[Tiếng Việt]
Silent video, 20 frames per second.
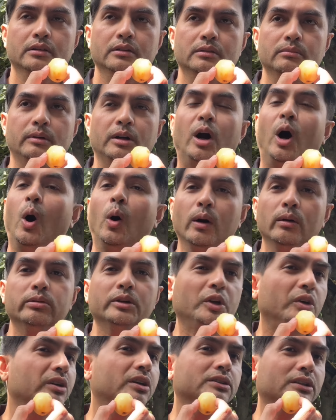mà ngộ lắm,
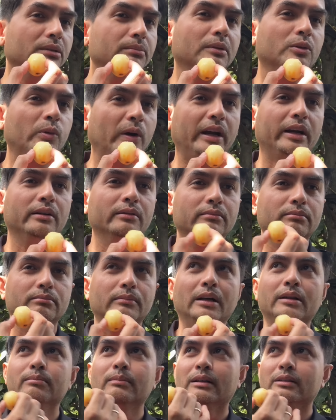nhiều người thích mình khoe.
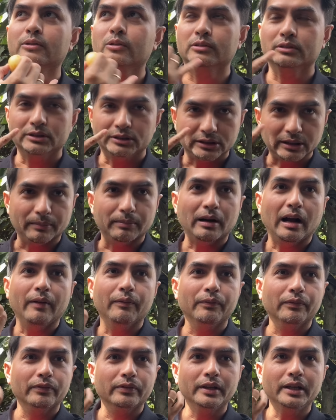Mình mà chụp
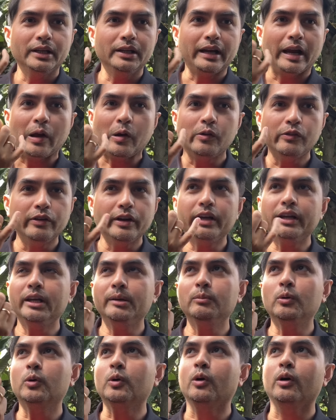hình đi lờ vê
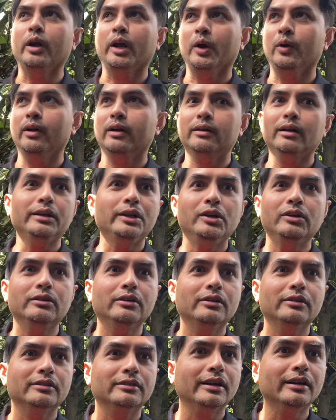mua đồ hiệu là rất nhiều
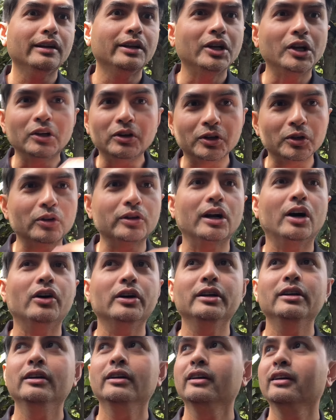người, rất là nhiều người vô
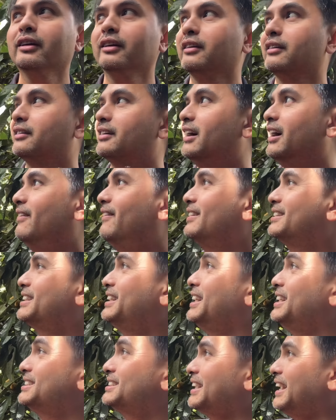coi. Còn mình
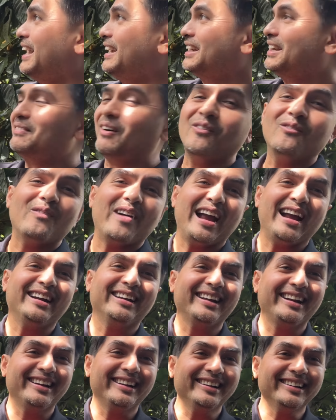chia sẻ cái mộc mạc
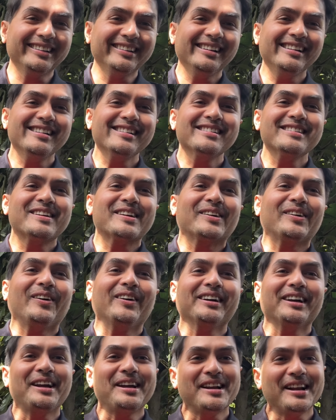này á, đôi
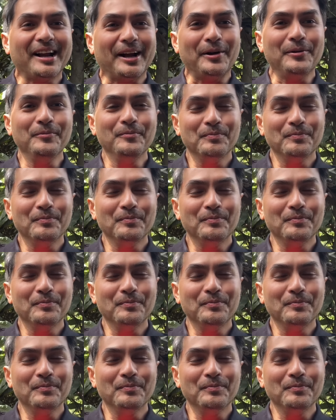khi là